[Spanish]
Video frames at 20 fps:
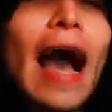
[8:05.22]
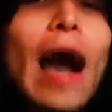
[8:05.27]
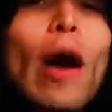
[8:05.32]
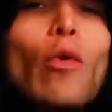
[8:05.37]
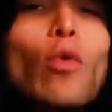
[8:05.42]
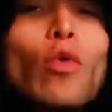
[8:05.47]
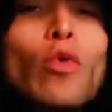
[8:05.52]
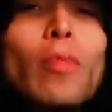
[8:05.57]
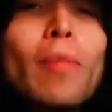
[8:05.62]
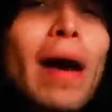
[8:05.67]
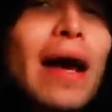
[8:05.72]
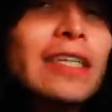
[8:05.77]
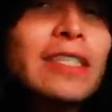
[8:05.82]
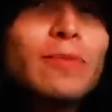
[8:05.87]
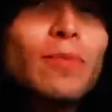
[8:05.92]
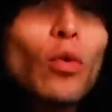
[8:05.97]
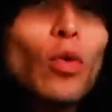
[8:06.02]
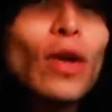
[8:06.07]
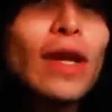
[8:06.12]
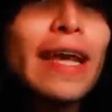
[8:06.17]
aún
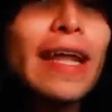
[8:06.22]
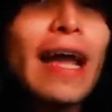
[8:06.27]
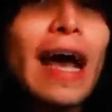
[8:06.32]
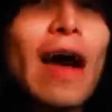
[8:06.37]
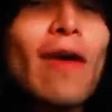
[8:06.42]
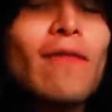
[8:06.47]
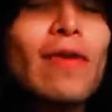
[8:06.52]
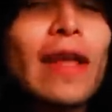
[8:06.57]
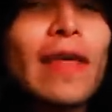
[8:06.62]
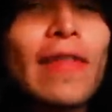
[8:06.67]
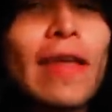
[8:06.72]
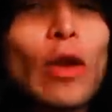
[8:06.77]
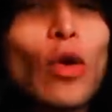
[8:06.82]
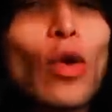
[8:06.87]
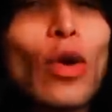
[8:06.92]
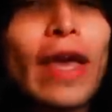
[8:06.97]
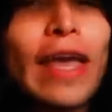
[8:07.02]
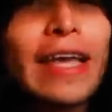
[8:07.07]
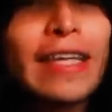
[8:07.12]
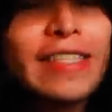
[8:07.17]
más vulnerable de
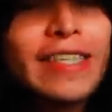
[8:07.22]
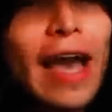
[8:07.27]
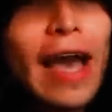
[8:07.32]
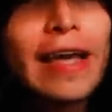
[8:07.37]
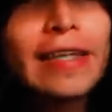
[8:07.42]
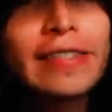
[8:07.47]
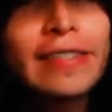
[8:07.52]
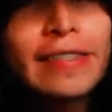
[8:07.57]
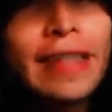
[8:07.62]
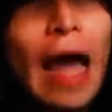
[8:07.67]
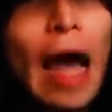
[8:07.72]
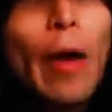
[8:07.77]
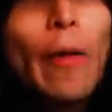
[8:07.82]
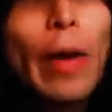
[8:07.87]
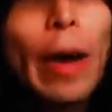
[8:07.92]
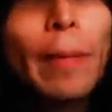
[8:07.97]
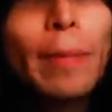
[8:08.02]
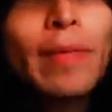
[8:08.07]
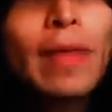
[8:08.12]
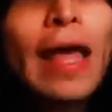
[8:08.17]
lo que ya
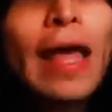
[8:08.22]
estaba.